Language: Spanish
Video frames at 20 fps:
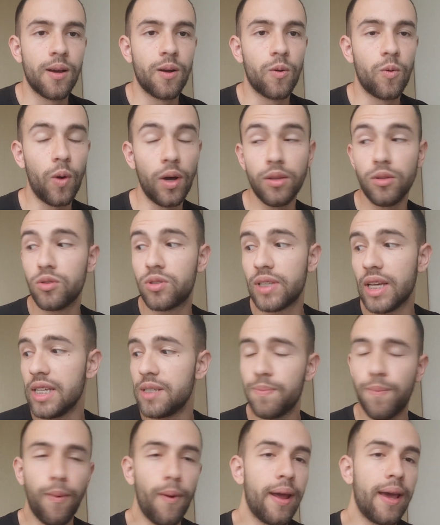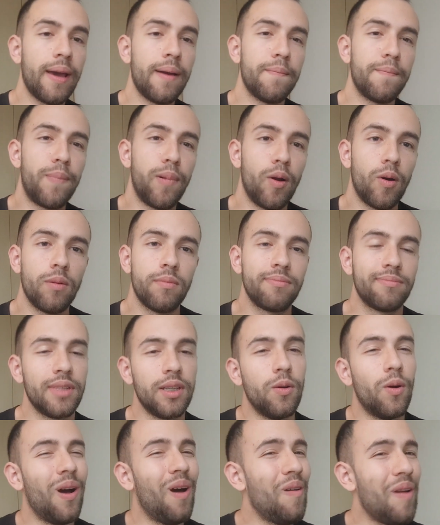Cuando ustedes, por ejemplo, y
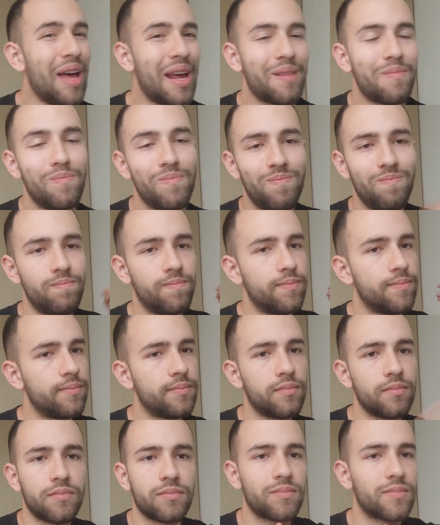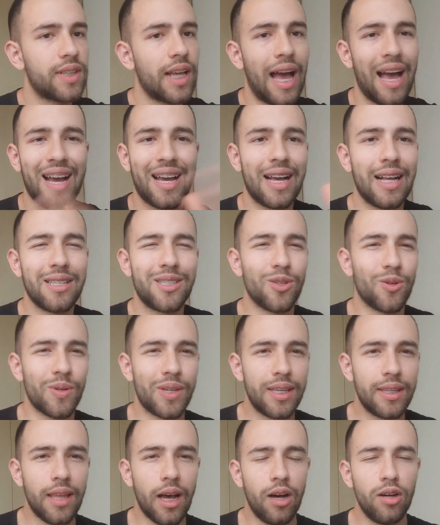voy a hablar a calzón
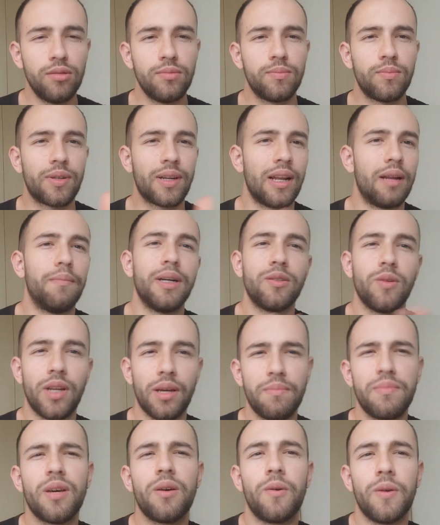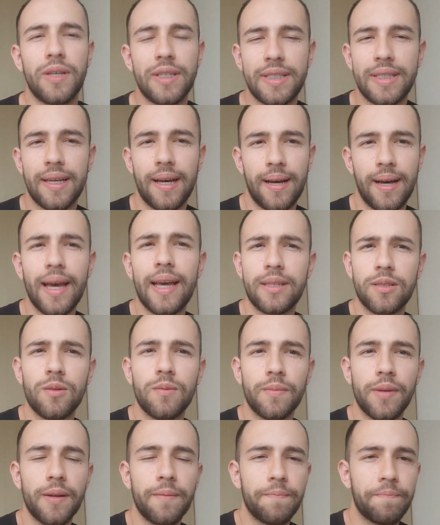quitado, porque la mayoría de mi audiencia es
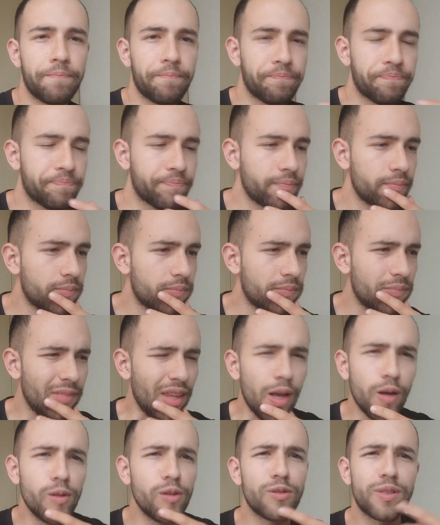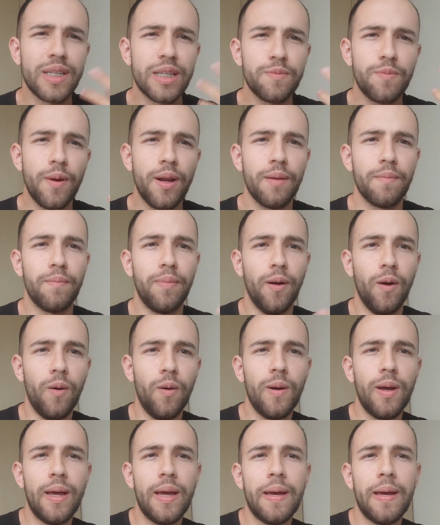hombre, cuando ustedes, por ejemplo,